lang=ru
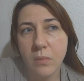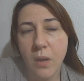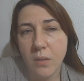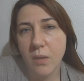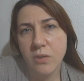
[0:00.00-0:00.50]

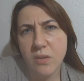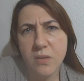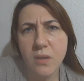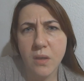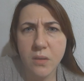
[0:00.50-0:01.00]
А иначе
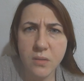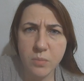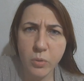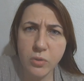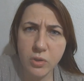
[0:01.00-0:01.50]
с них и не
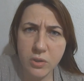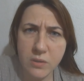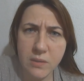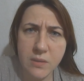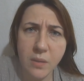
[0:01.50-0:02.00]
спросишь,
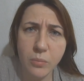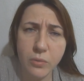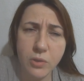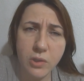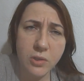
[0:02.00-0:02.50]
если сам
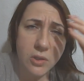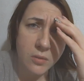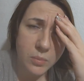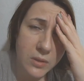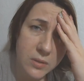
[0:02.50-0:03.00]
будешь
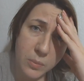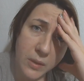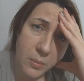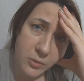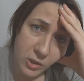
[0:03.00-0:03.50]
лежать. В принципе,
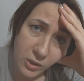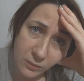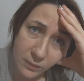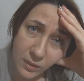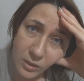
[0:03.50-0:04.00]
я
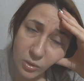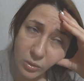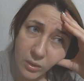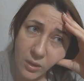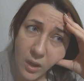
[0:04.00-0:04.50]
пожертвовала
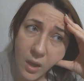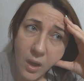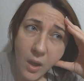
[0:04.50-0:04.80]
только